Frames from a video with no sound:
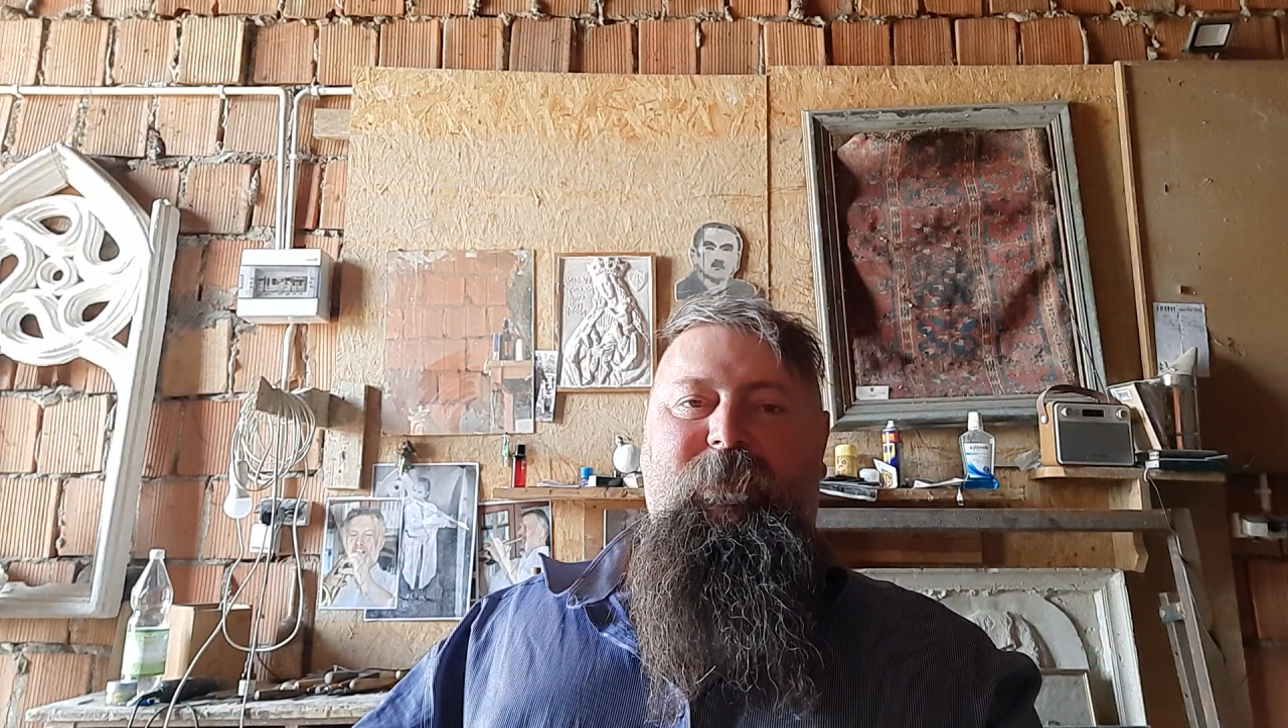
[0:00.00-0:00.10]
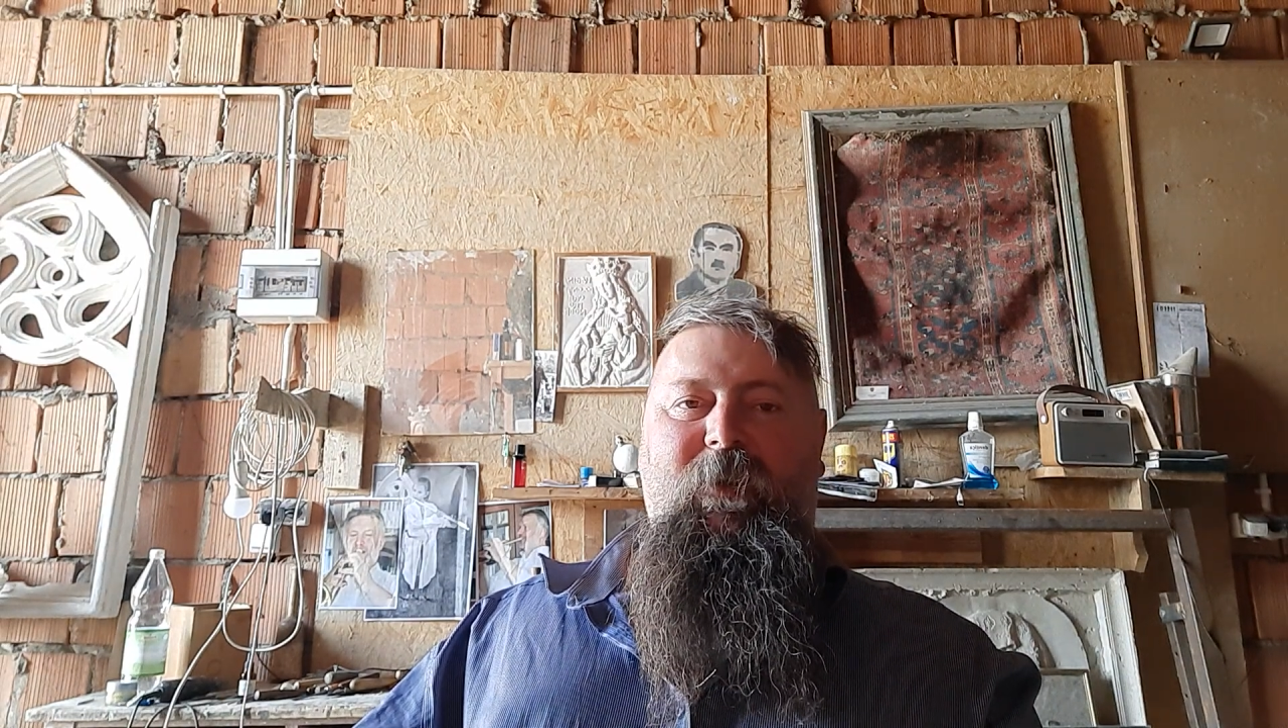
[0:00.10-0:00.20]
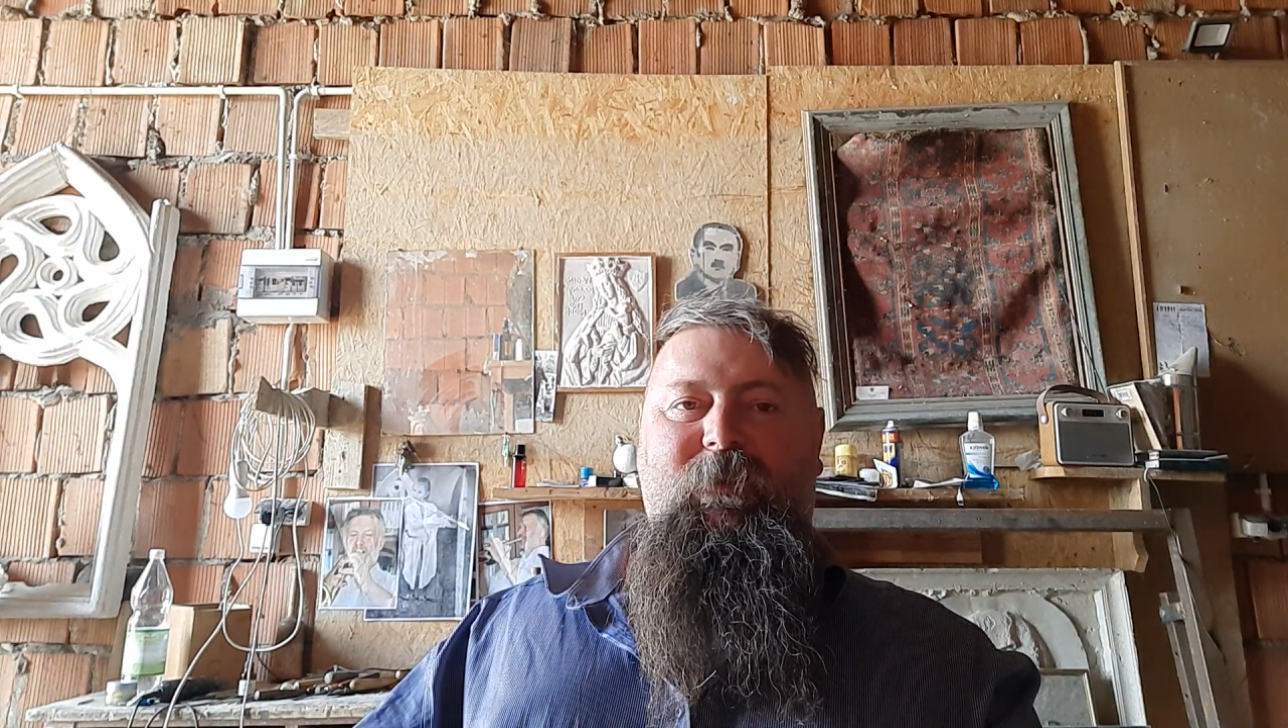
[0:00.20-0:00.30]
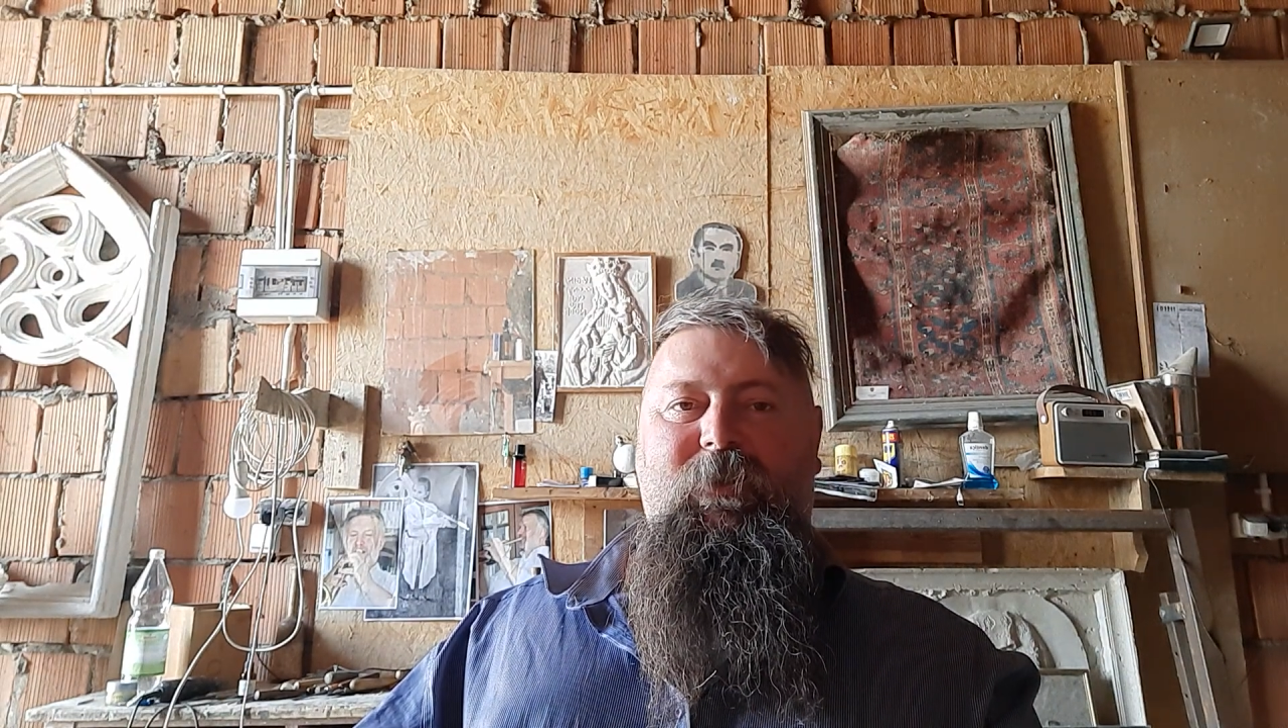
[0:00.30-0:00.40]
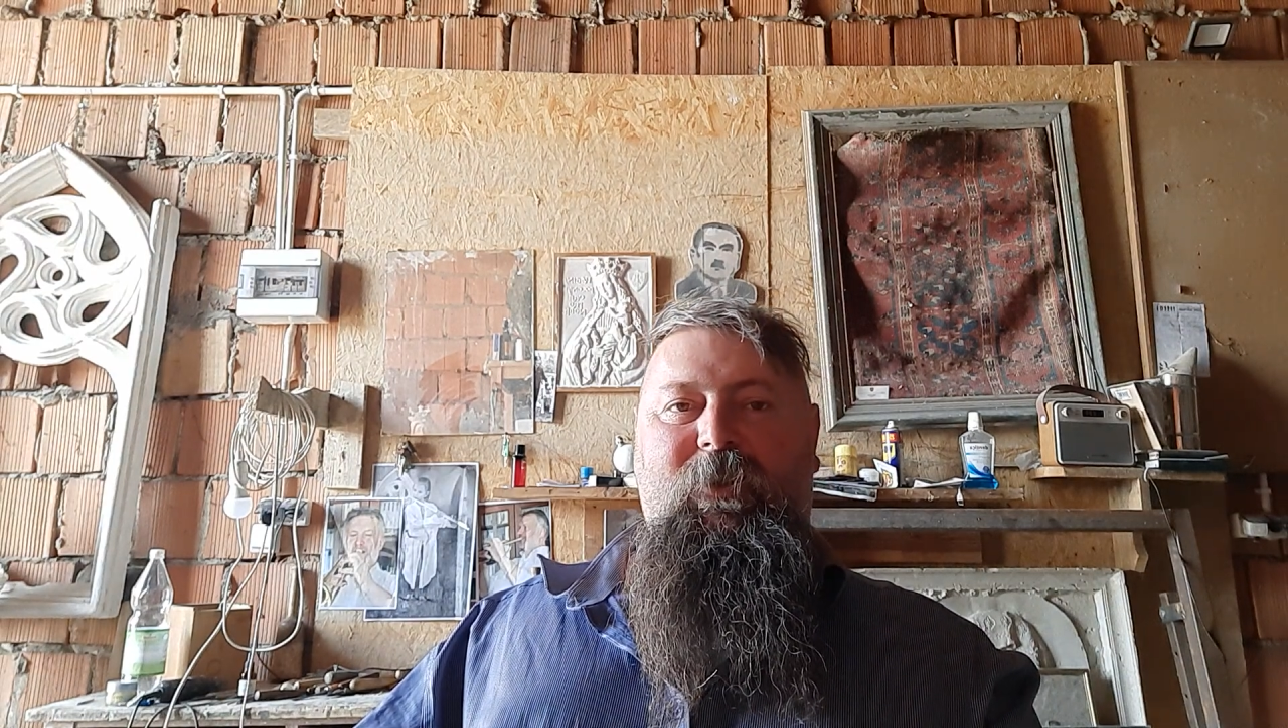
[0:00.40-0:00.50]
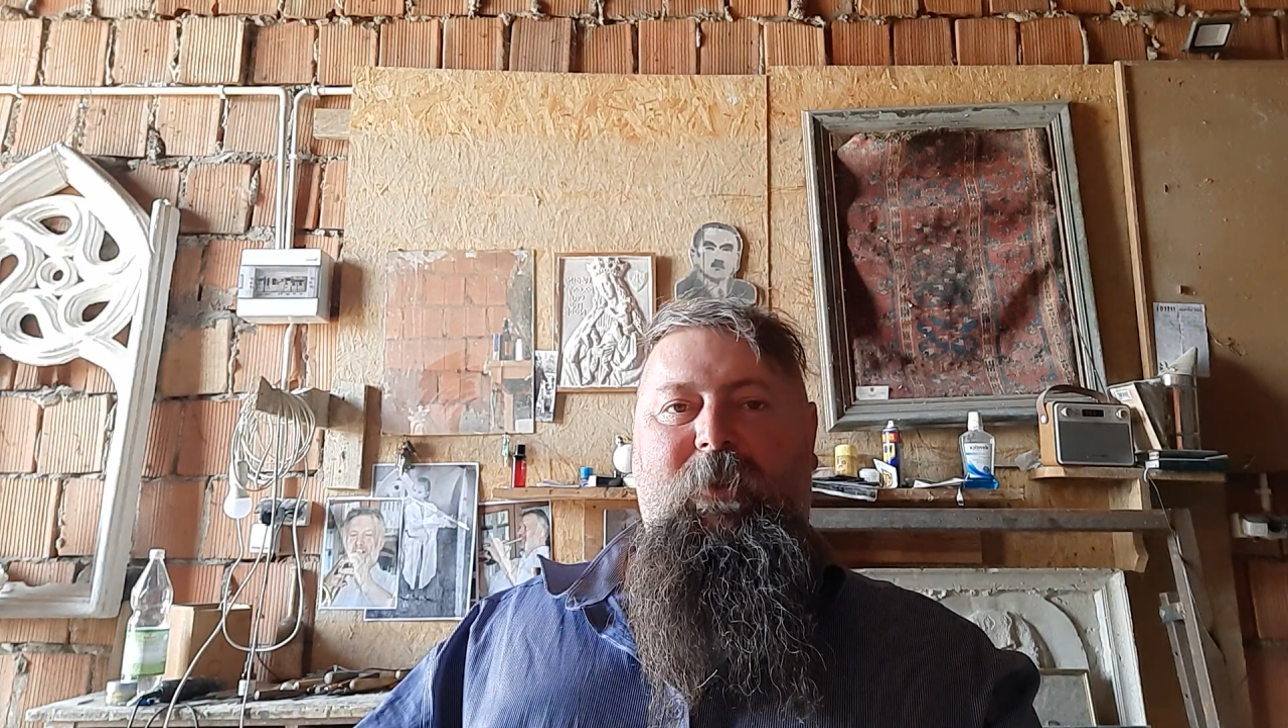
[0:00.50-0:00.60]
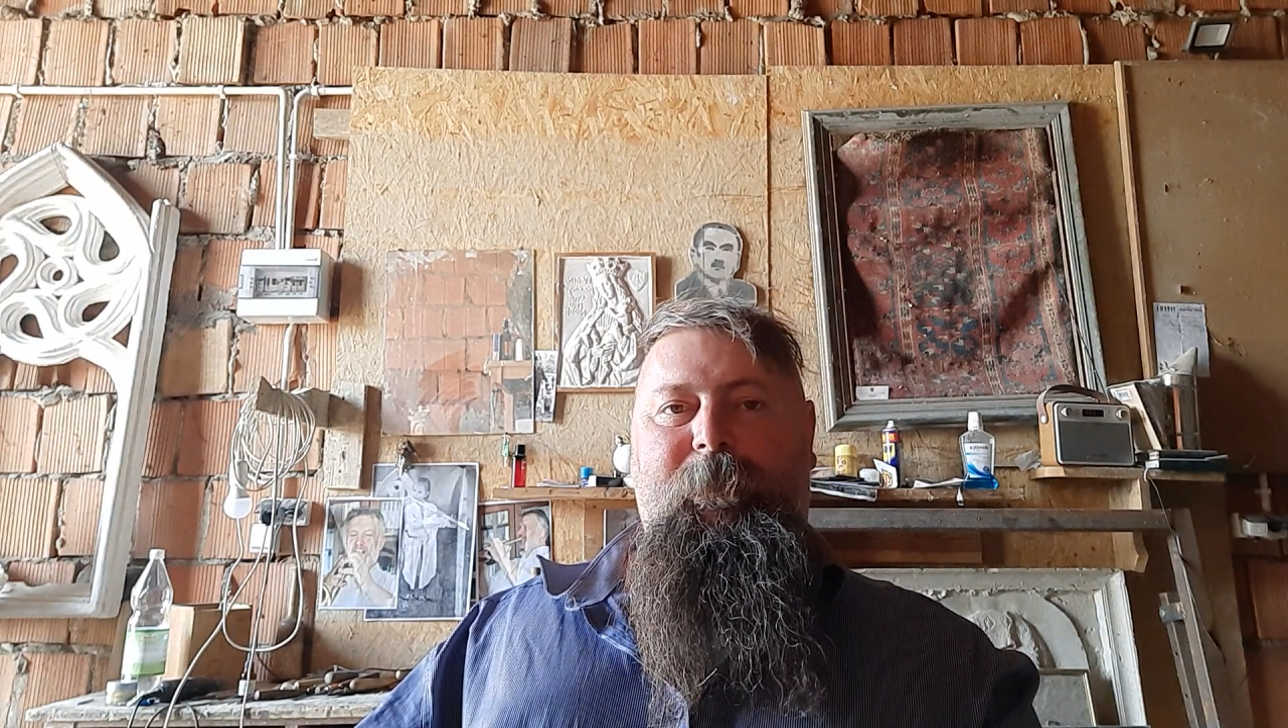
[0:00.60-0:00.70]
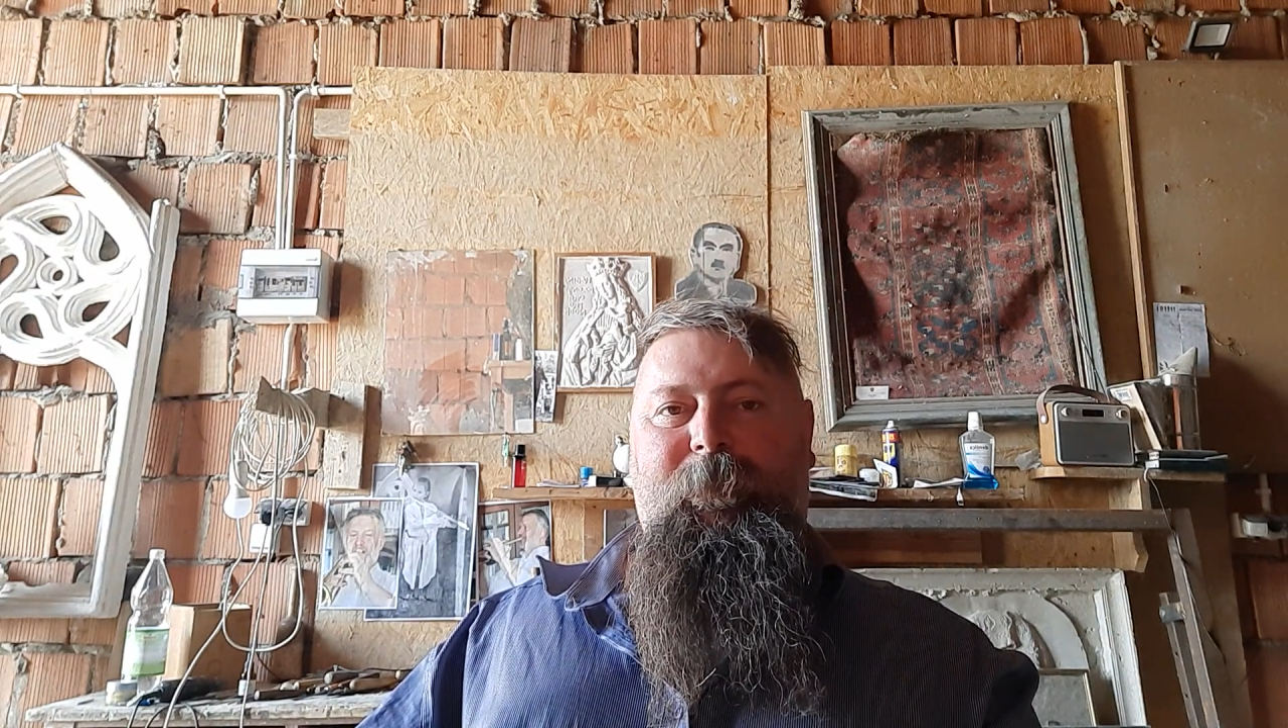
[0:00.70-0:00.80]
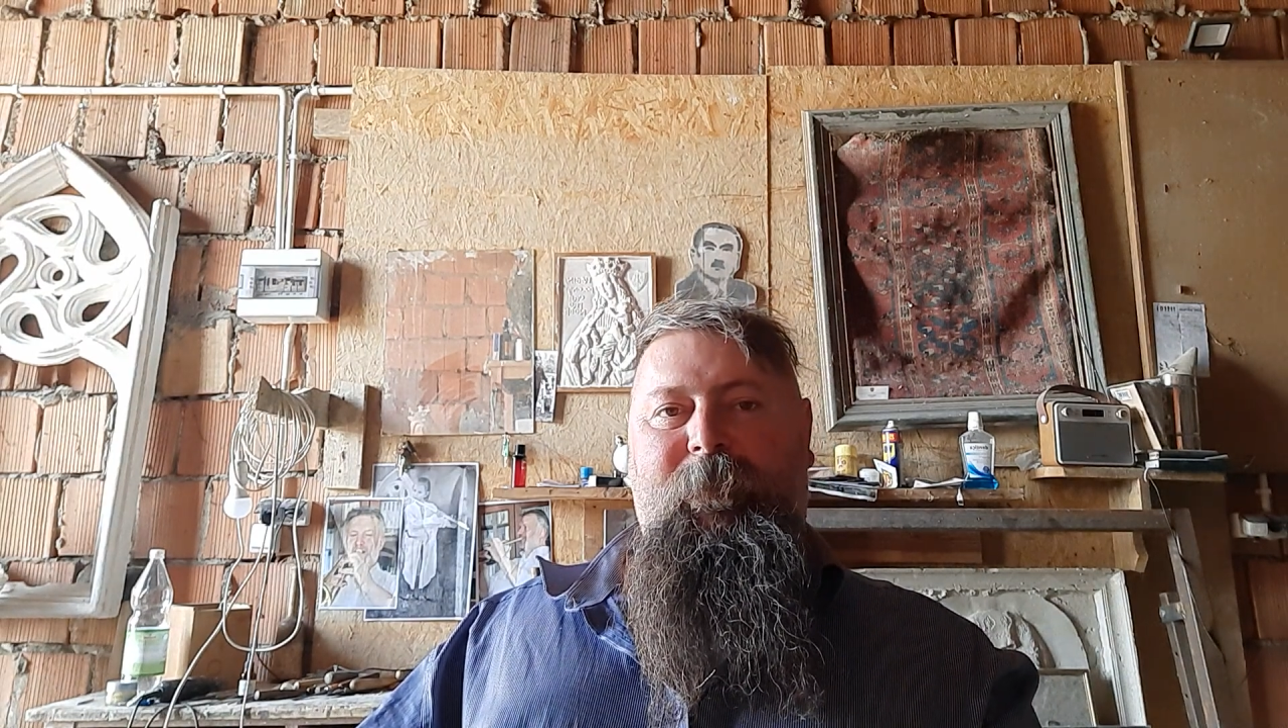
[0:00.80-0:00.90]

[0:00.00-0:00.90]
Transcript: wieczne.